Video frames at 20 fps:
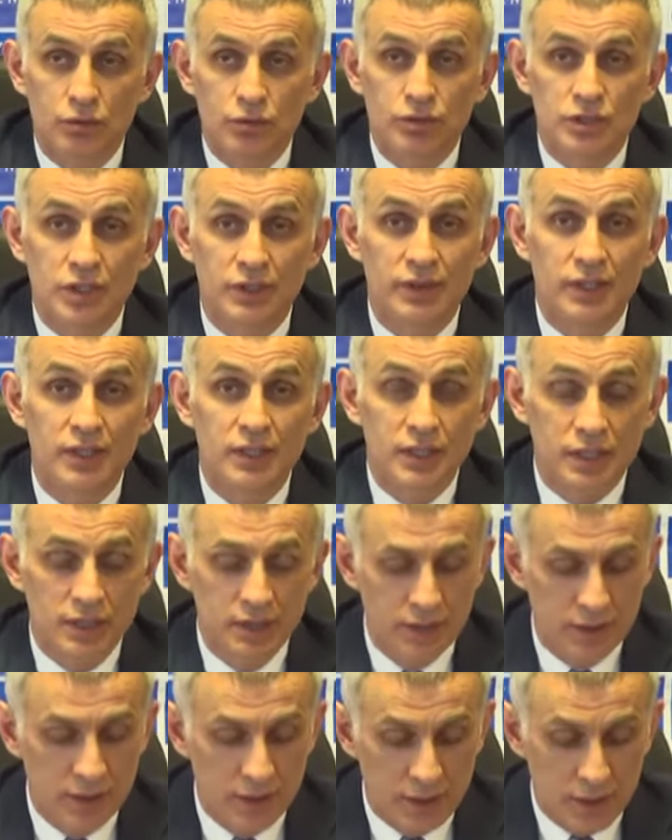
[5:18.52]
onu
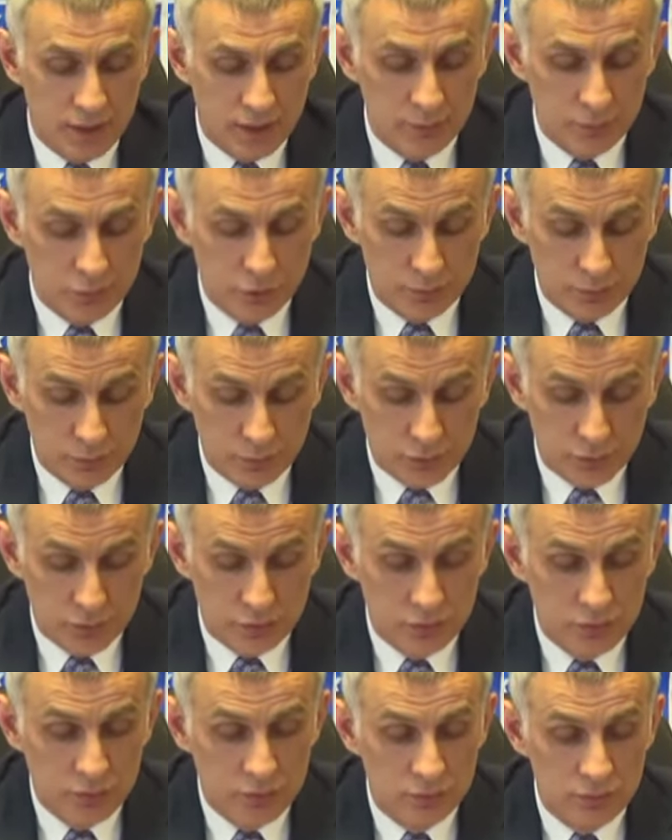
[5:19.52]
sevenlerinden yardım
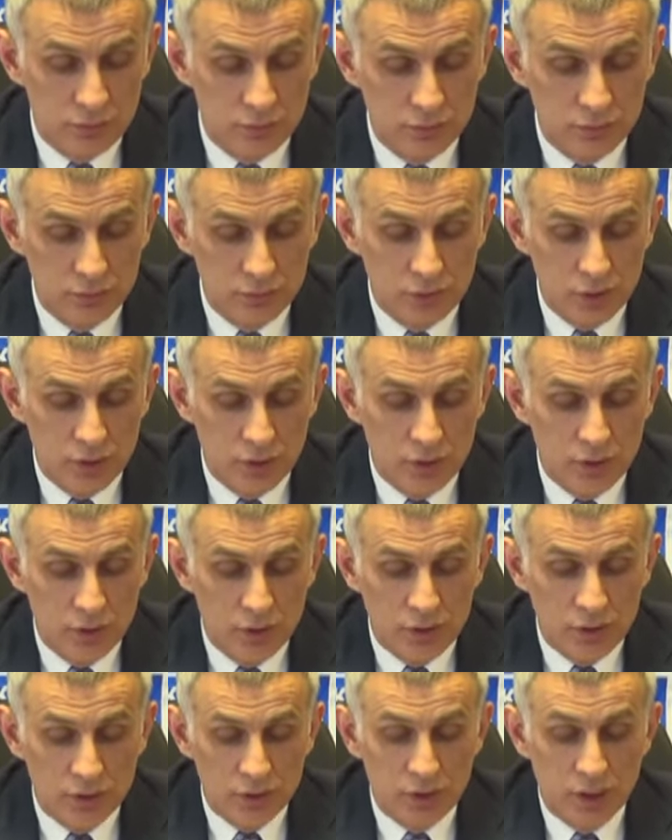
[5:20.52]
topluyoruz
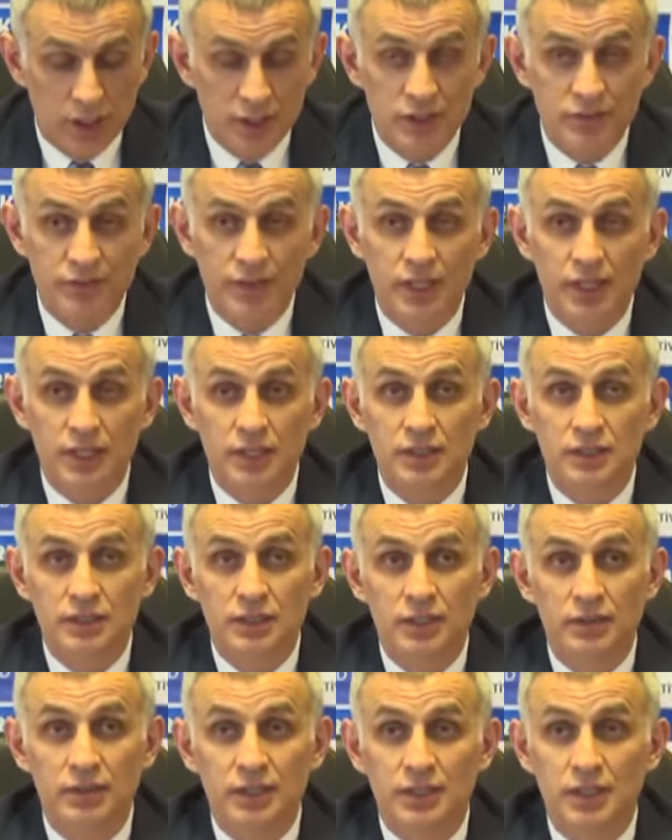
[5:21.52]

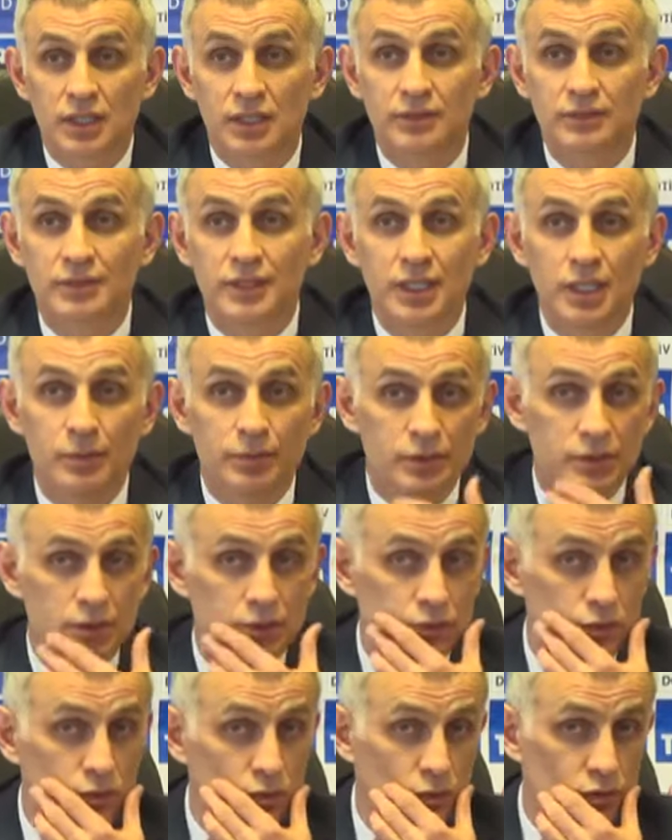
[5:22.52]
transferlerini devlet tarafından
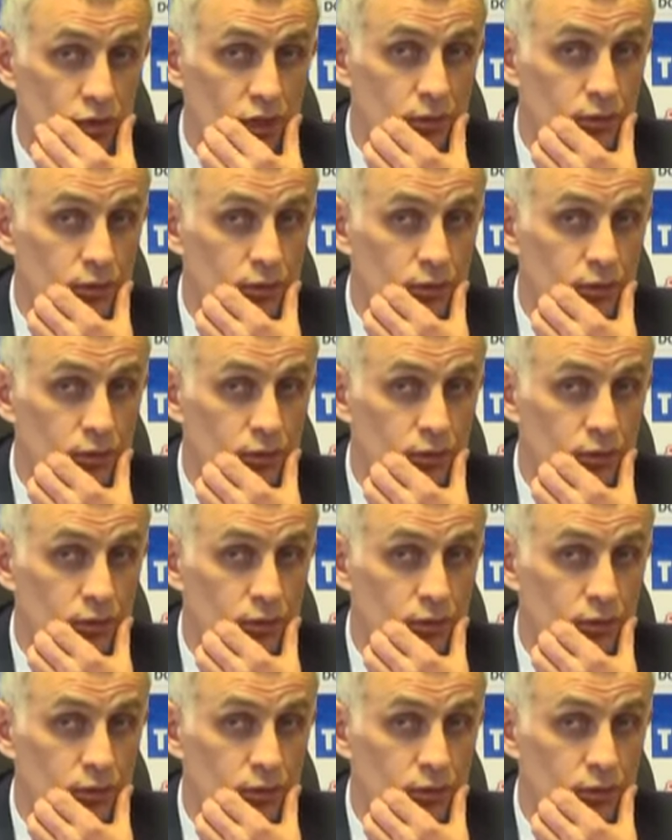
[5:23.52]
yapıldı diyor